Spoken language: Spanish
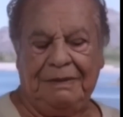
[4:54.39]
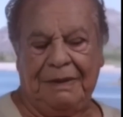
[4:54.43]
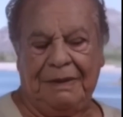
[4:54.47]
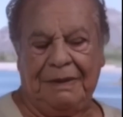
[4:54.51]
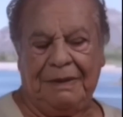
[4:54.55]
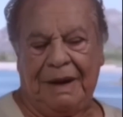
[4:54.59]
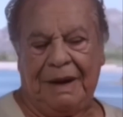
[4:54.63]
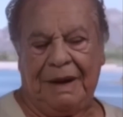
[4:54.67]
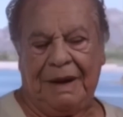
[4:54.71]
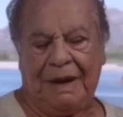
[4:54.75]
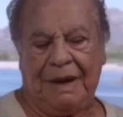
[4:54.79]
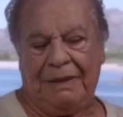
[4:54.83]
a su
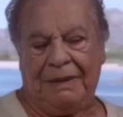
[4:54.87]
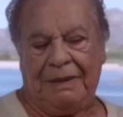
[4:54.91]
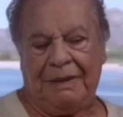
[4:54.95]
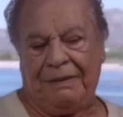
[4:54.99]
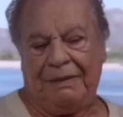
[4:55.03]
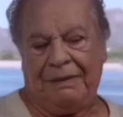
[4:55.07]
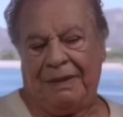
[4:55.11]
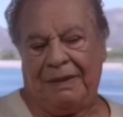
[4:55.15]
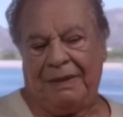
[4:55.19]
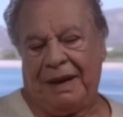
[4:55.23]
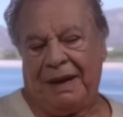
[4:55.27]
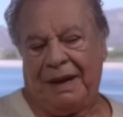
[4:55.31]
público que
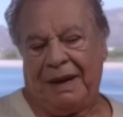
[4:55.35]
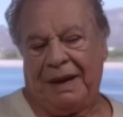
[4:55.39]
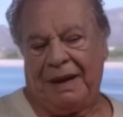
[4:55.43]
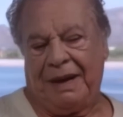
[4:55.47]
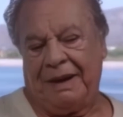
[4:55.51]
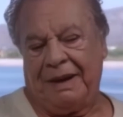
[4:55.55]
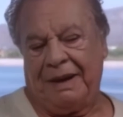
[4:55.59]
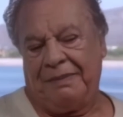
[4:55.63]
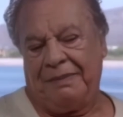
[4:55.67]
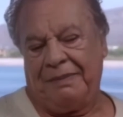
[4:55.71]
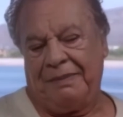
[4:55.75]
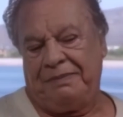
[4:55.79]
siempre
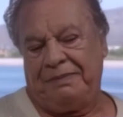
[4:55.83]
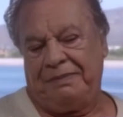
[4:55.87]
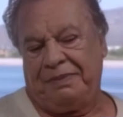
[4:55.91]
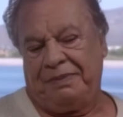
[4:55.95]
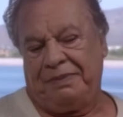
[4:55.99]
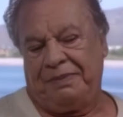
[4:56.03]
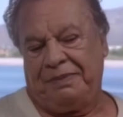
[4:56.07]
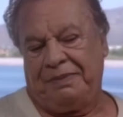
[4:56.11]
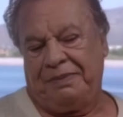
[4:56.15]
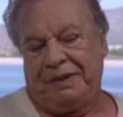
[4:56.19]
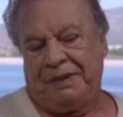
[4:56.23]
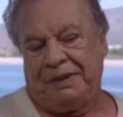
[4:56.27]
estuvo y
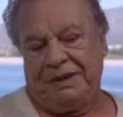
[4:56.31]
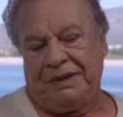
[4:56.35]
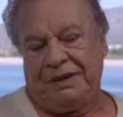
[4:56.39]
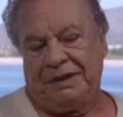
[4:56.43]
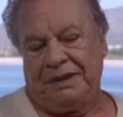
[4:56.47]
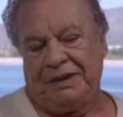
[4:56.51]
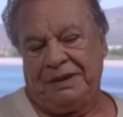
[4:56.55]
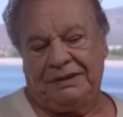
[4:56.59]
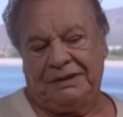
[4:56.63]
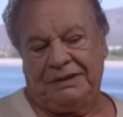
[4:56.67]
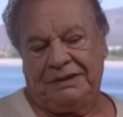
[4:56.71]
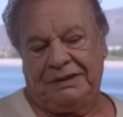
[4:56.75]
seguirá en
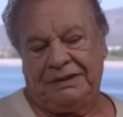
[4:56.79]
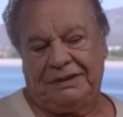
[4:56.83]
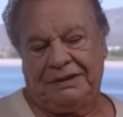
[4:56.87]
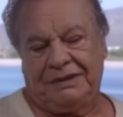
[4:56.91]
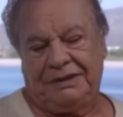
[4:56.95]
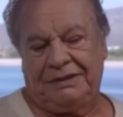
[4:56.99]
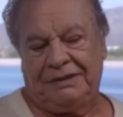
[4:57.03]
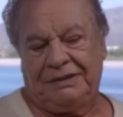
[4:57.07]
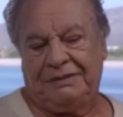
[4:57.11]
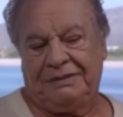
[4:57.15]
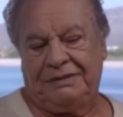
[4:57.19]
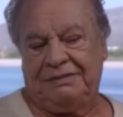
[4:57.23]
esta
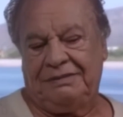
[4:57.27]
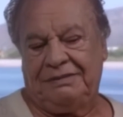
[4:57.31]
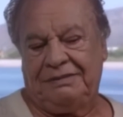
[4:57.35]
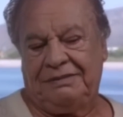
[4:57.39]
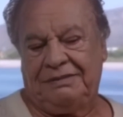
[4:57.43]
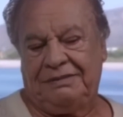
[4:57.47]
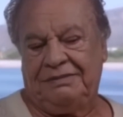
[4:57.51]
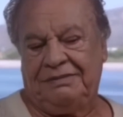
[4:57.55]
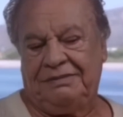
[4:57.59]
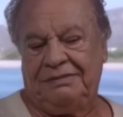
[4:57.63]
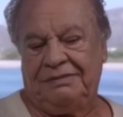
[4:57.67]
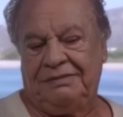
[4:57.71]
tierra por
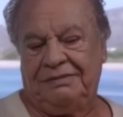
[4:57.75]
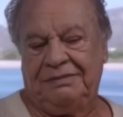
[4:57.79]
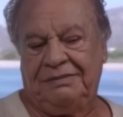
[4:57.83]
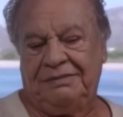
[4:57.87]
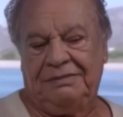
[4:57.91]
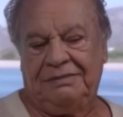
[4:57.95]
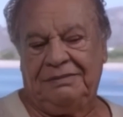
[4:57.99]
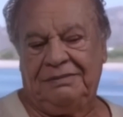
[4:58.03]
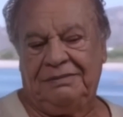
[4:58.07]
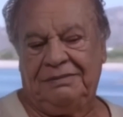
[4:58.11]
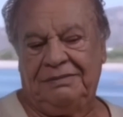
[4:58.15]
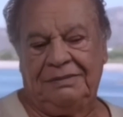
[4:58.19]
muchos años
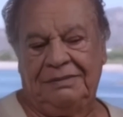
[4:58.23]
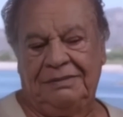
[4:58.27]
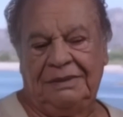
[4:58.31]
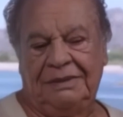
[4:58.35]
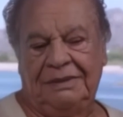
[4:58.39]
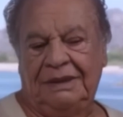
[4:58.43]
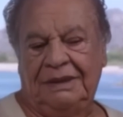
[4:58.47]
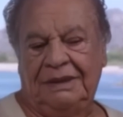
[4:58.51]
más. También